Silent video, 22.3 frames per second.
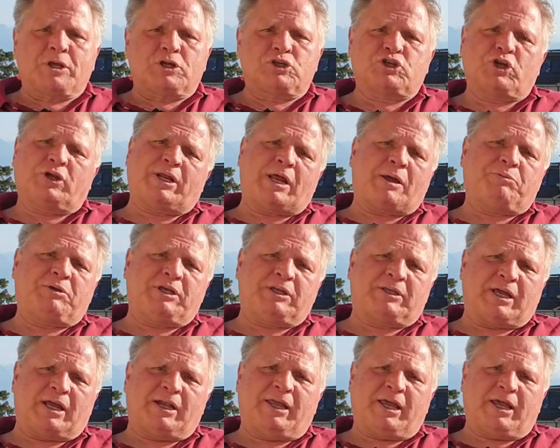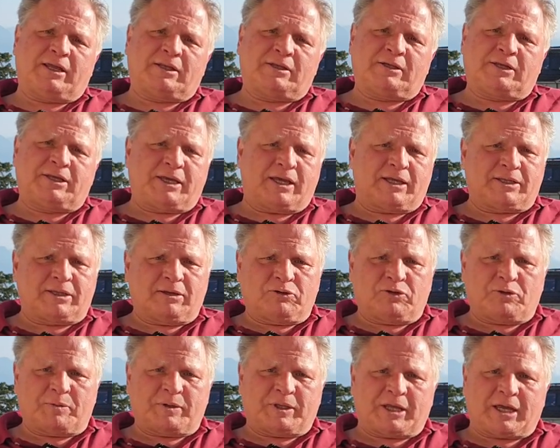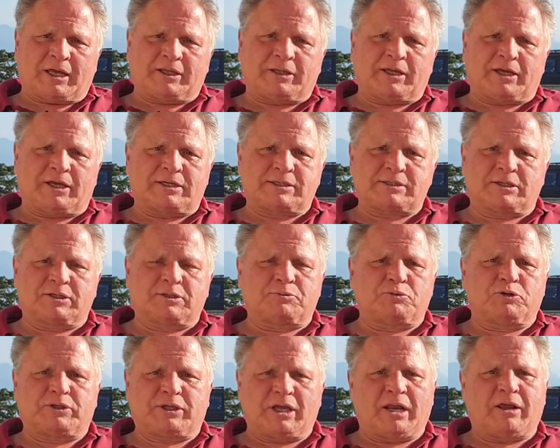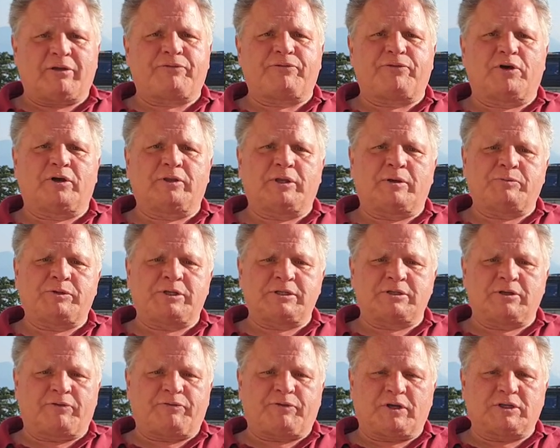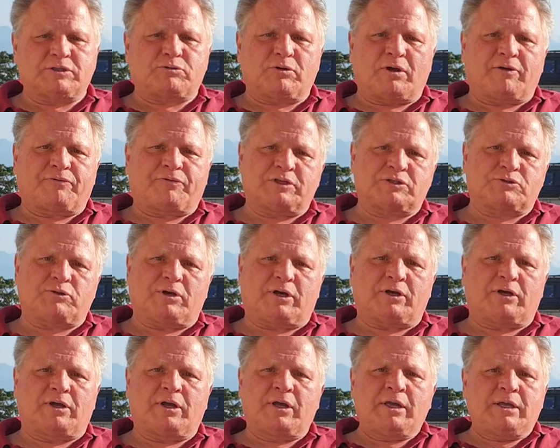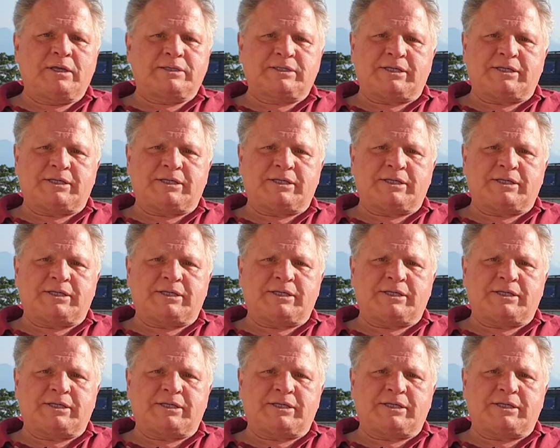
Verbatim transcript: J'ai une amie italienne qui, de manière intéressante, me téléphone en me disant François, François,